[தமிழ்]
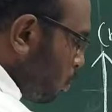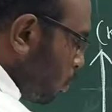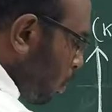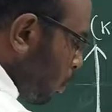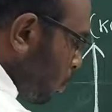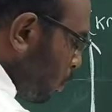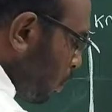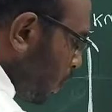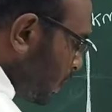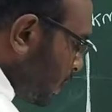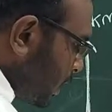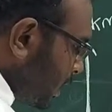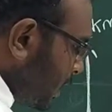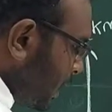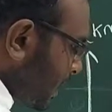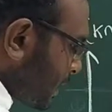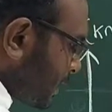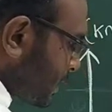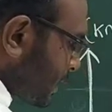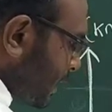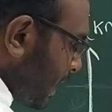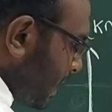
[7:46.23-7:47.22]
ஒவ்வொரு
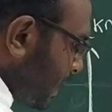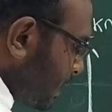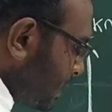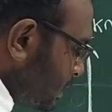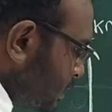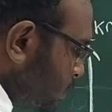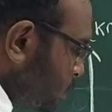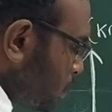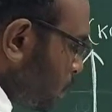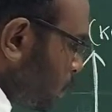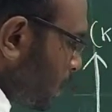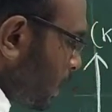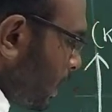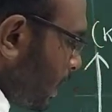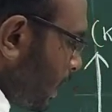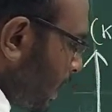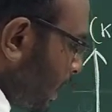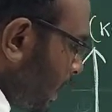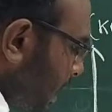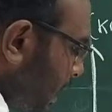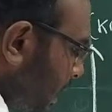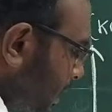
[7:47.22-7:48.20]
ரெக்டாங்கிள்ஸோட
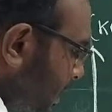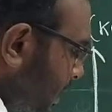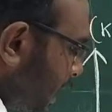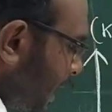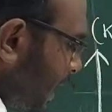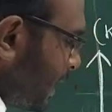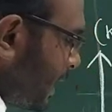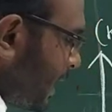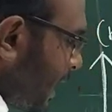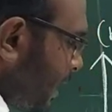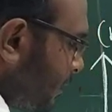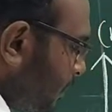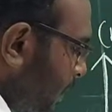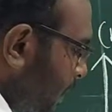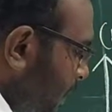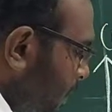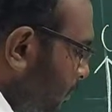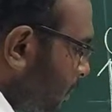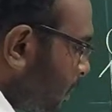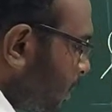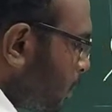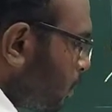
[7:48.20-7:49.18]
ஏரியாவை
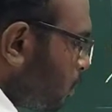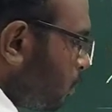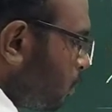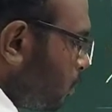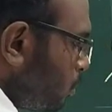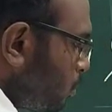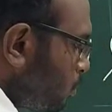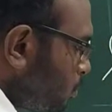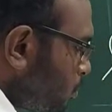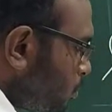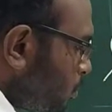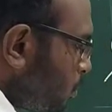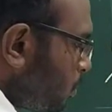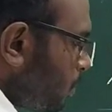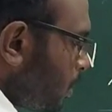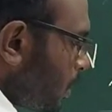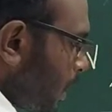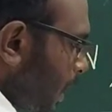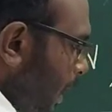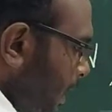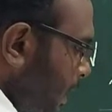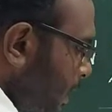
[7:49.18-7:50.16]
என்ன பண்ணணும்
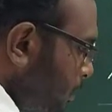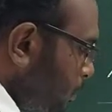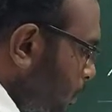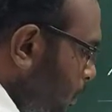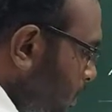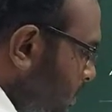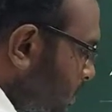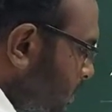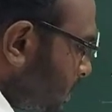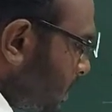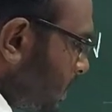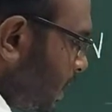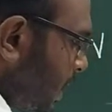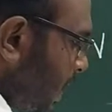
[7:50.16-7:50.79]
கண்டுபிடிச்சி